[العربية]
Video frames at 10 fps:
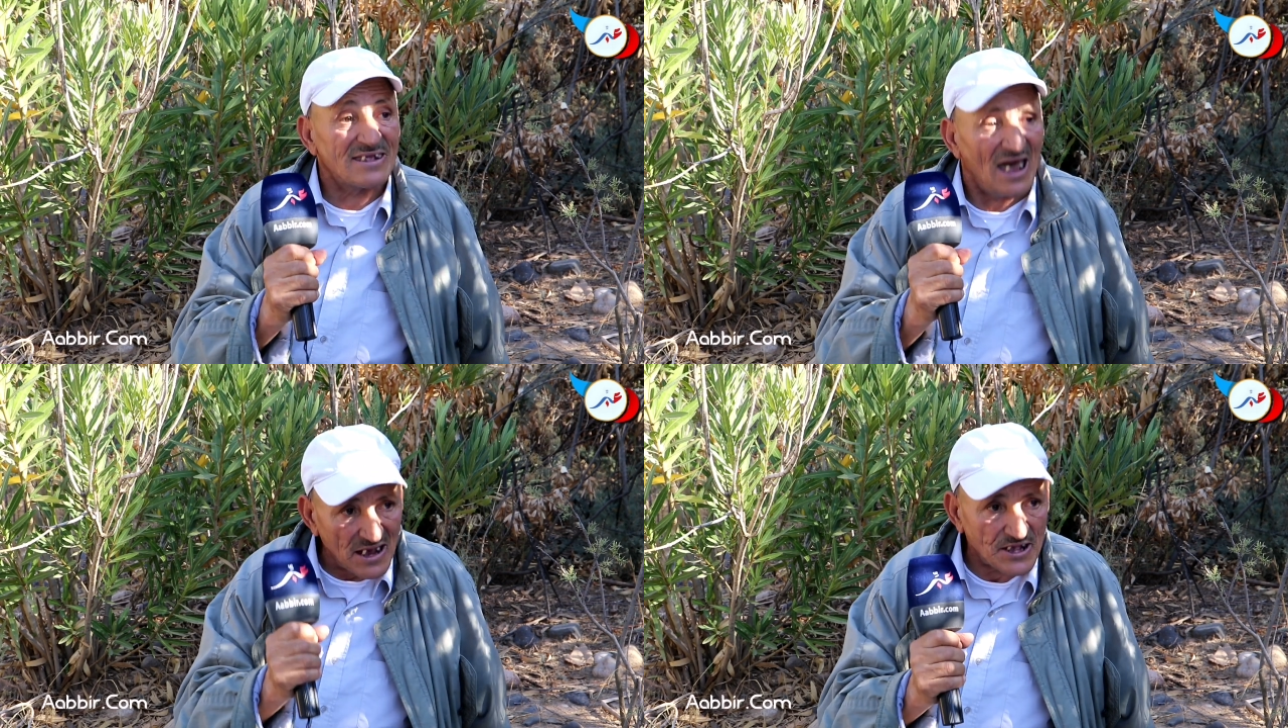
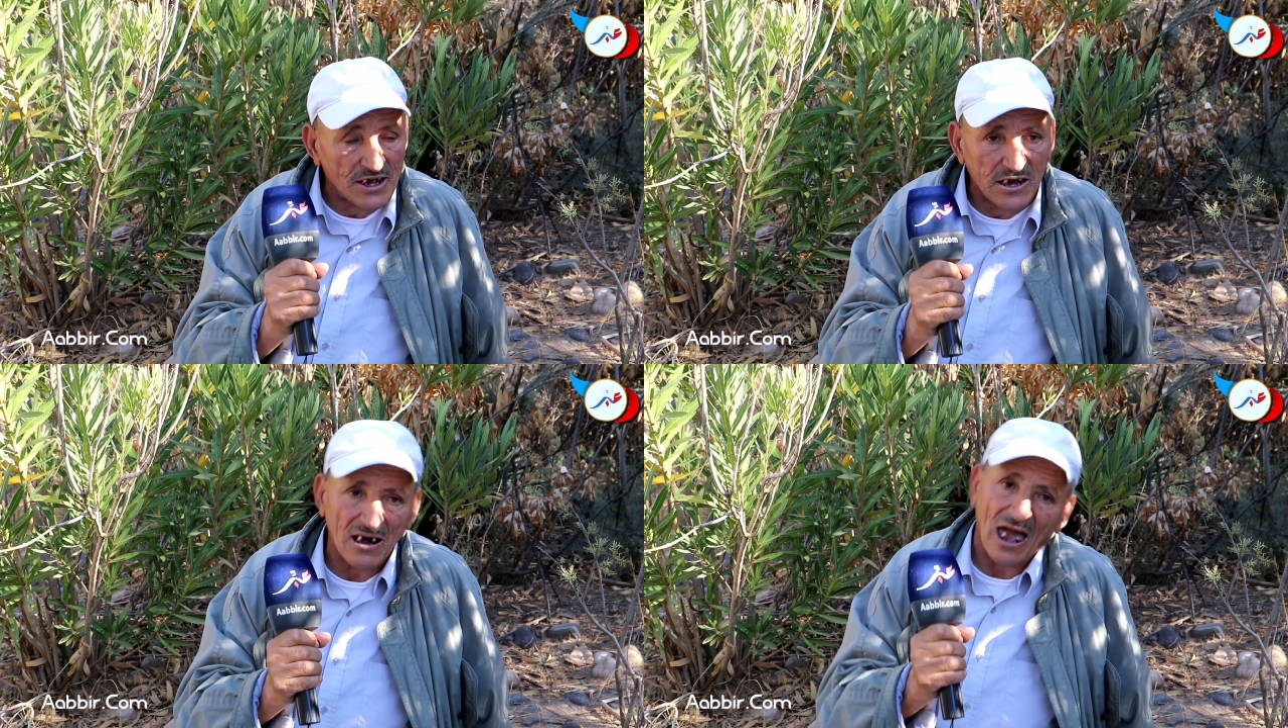
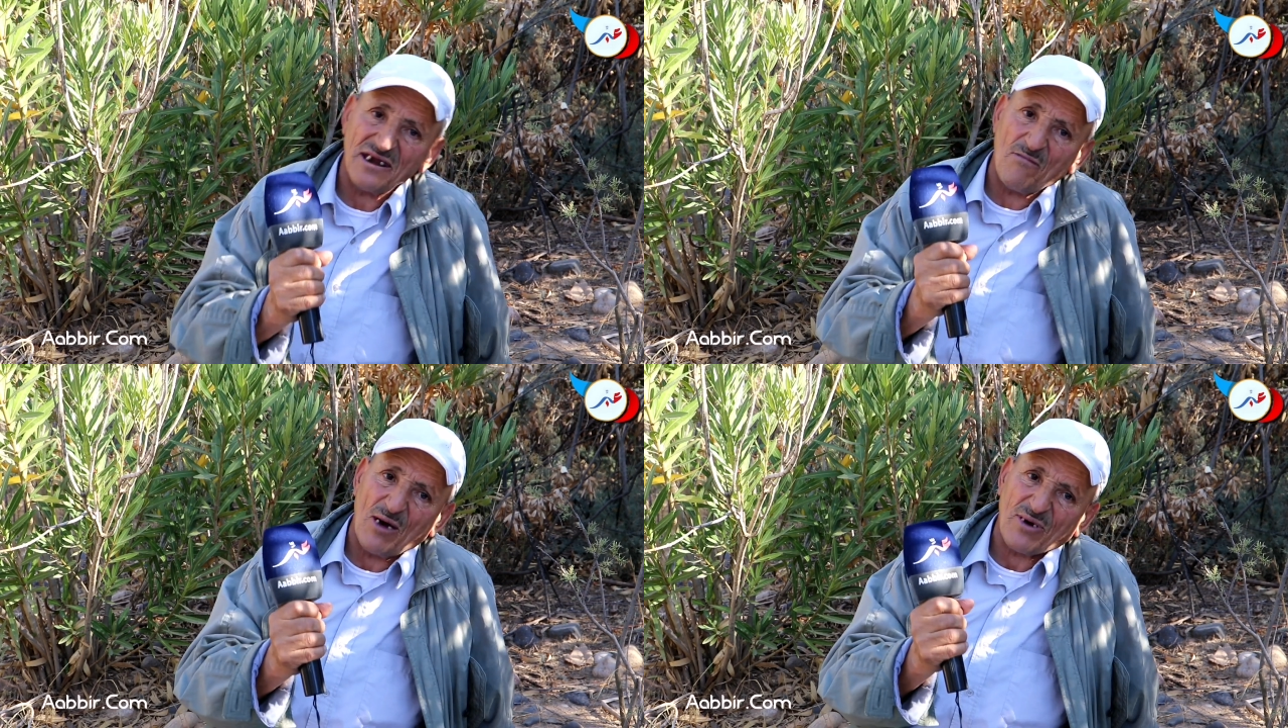تيسكن
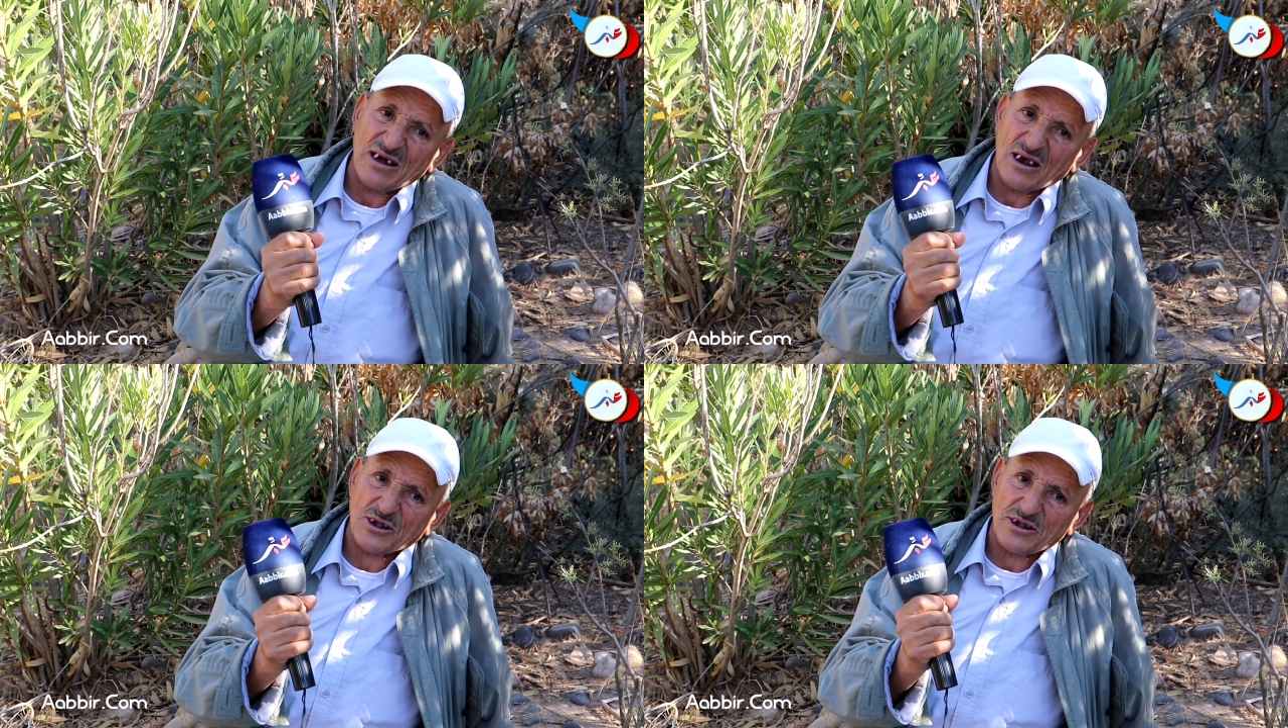حنا ما
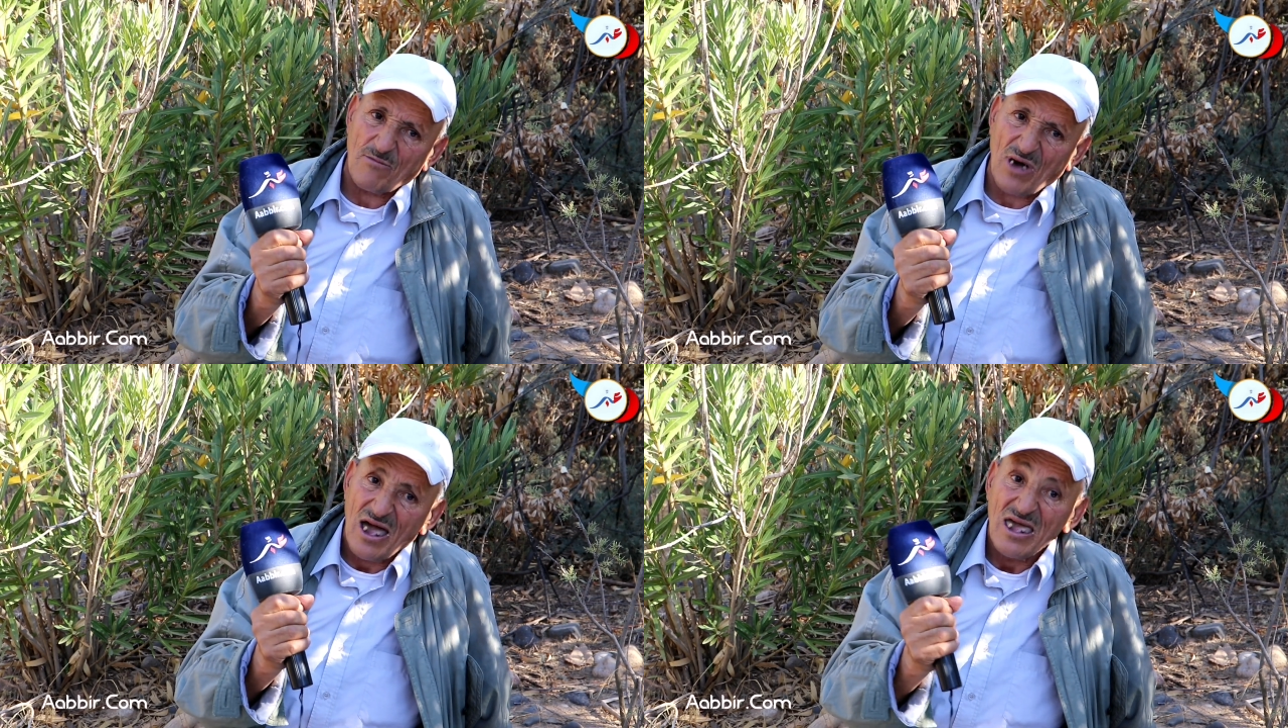بغيناش
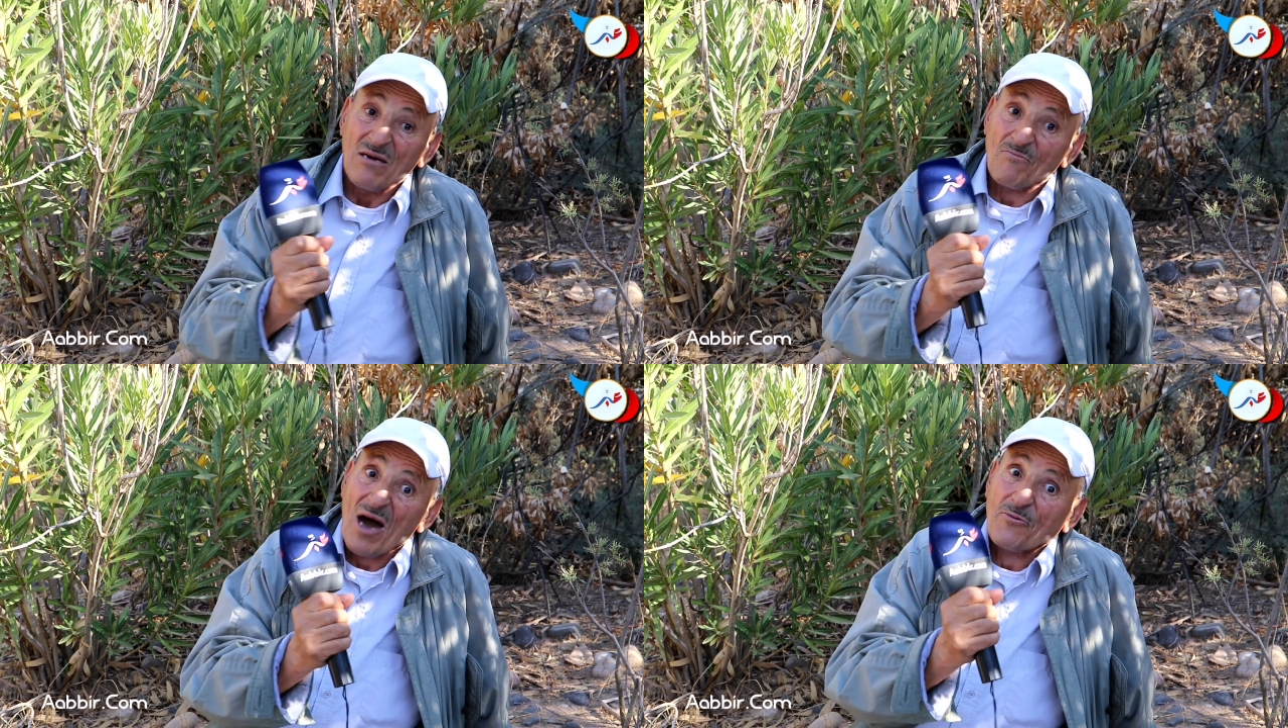زعما
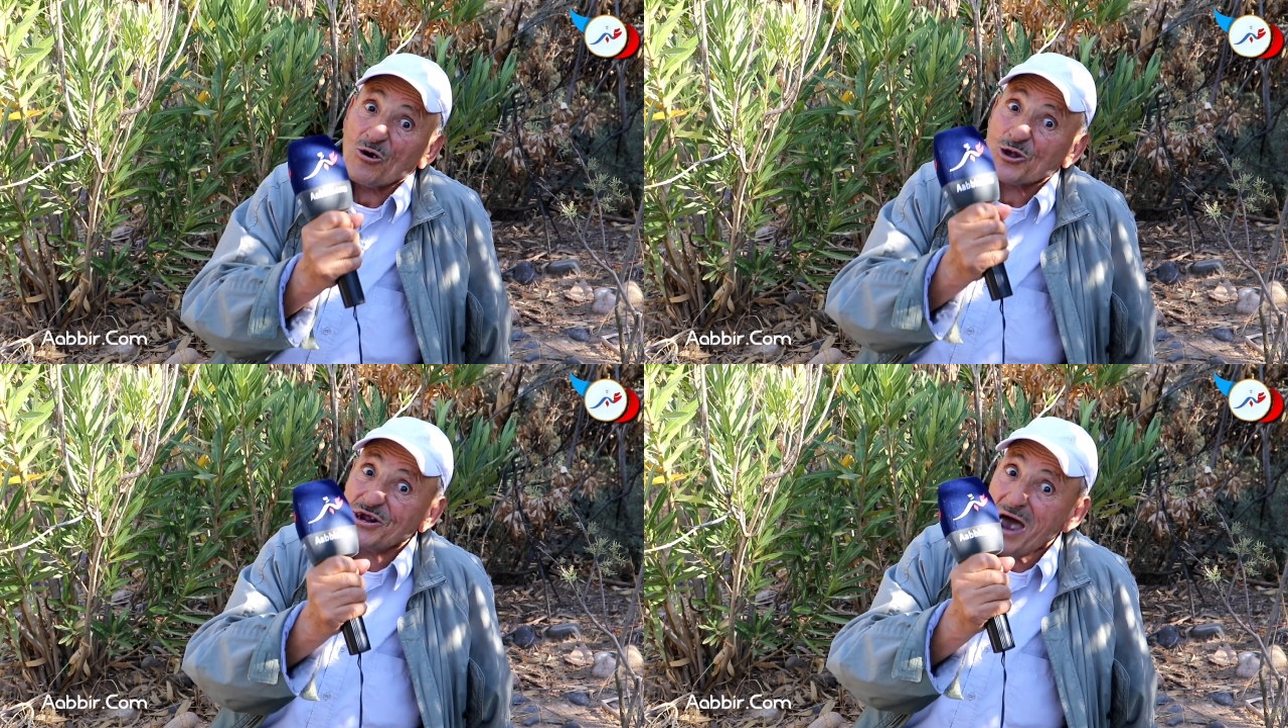ما
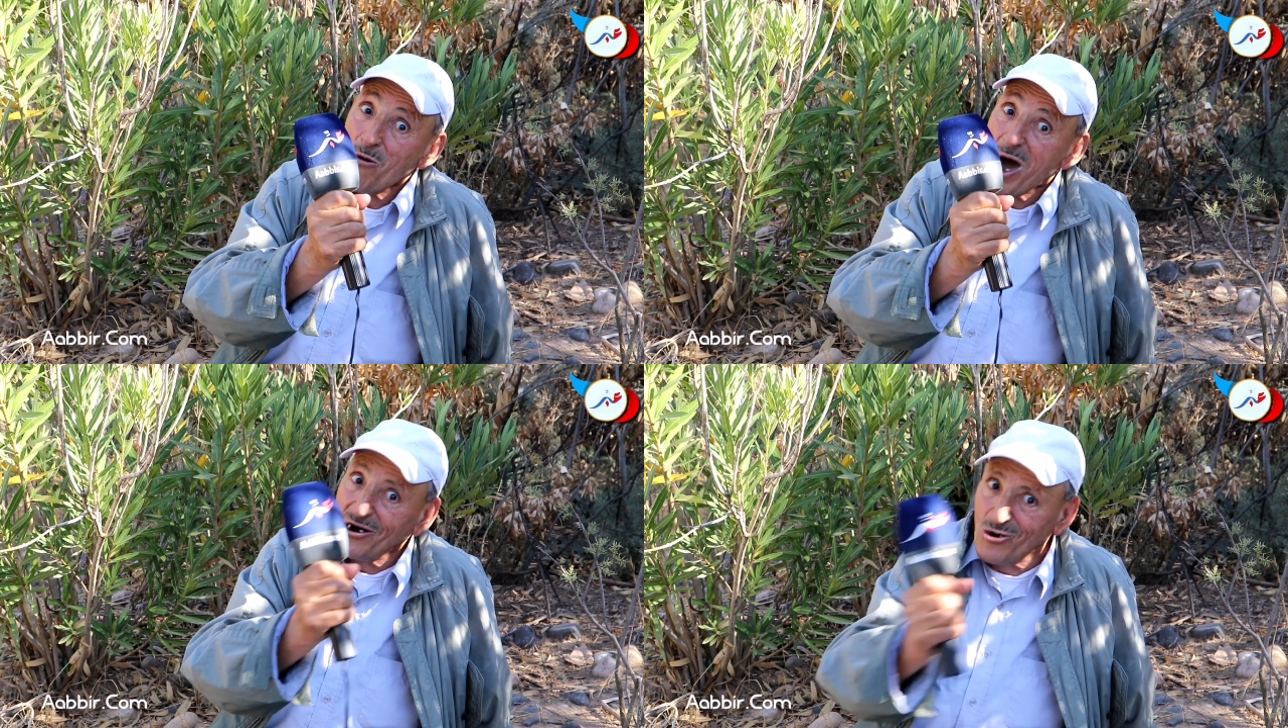
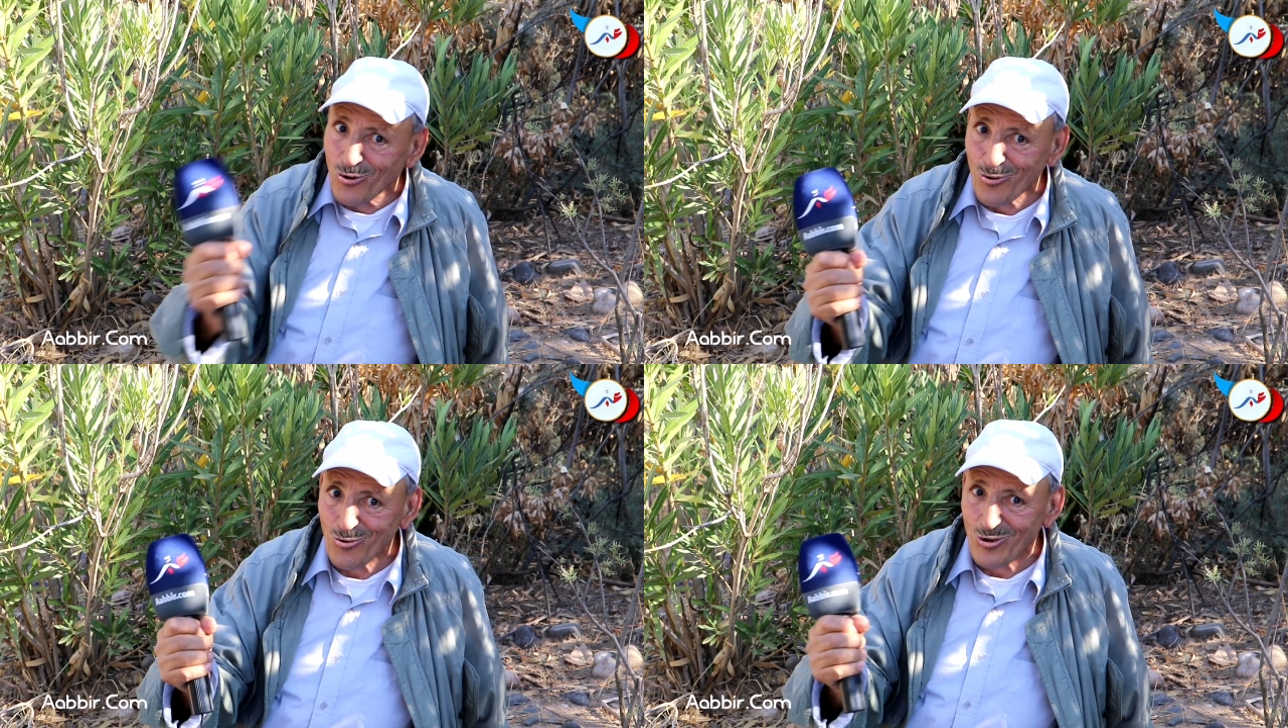فروسنا
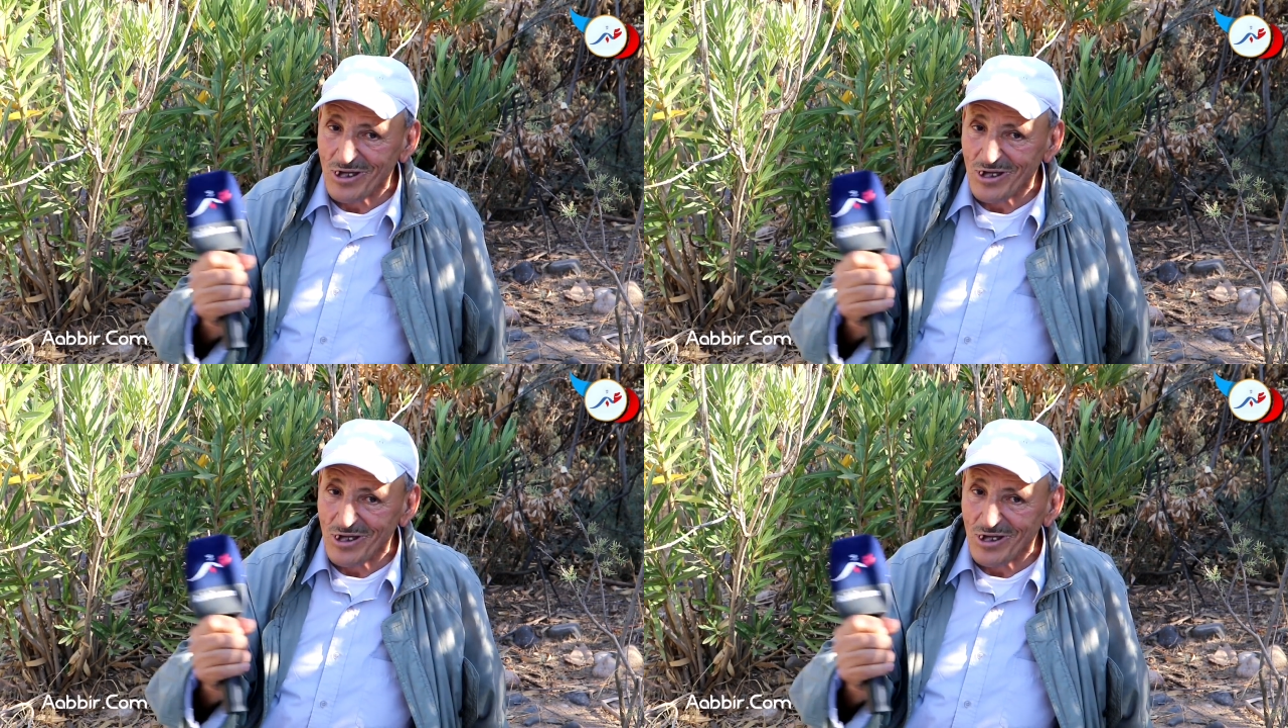والو